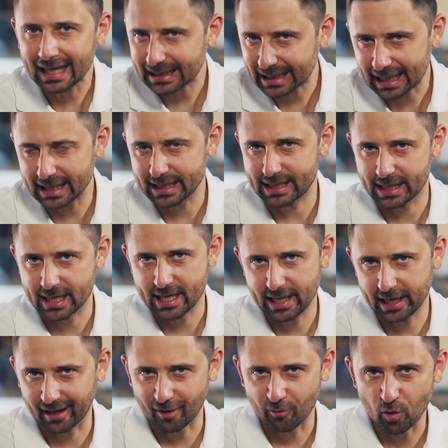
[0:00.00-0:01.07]
на
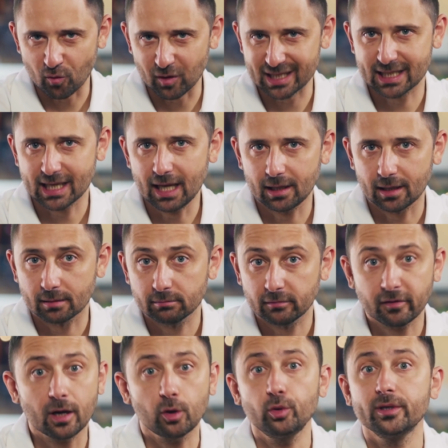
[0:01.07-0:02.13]
открытие игрового
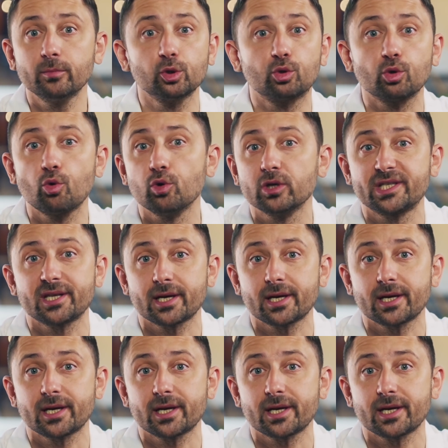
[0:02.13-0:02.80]
зала в какой-нибудь другой